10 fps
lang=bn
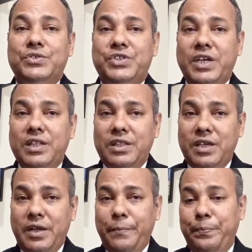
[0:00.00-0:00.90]
চেন
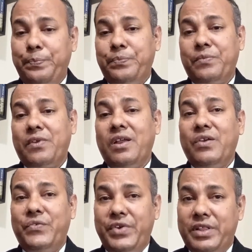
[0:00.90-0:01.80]
দিয়ে
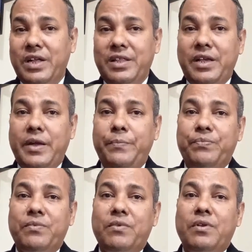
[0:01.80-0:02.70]
ফিতা দিয়ে
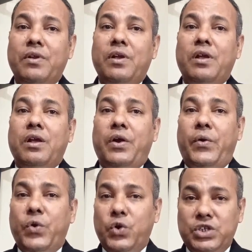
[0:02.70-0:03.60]

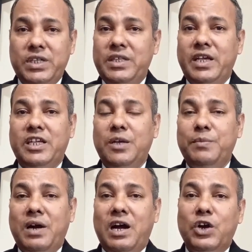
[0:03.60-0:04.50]
রশি দিয়ে
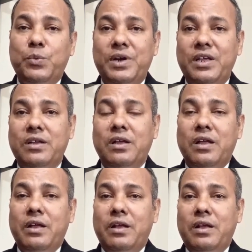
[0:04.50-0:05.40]
কিংবা আনুমানিক
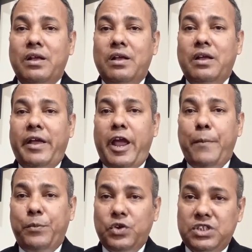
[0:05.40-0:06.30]

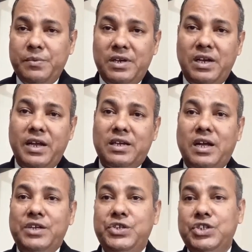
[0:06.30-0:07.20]
অ্যাপ্রক্সিমেটলি একটা
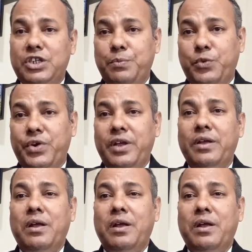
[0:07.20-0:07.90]
হিসেব করে